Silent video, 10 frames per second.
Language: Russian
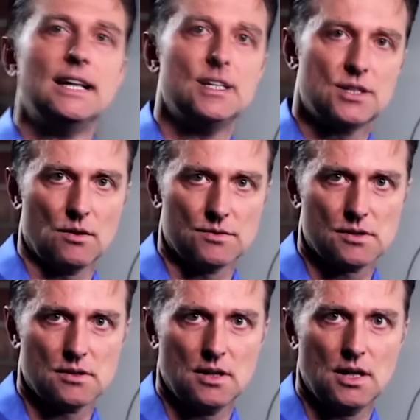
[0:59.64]
как в
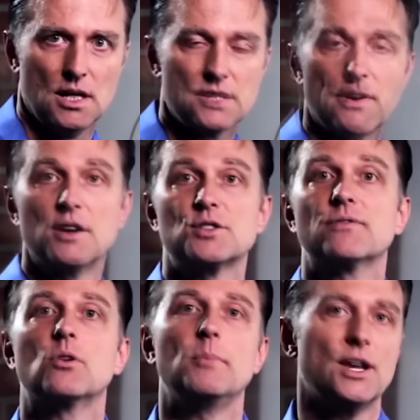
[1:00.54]
почках. Они
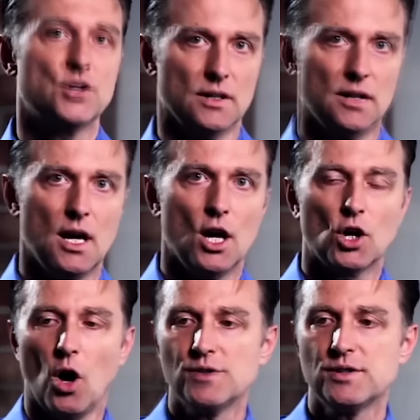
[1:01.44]
образуются иначе.
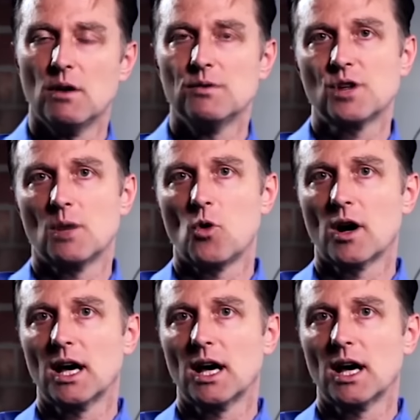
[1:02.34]
Камни в желчном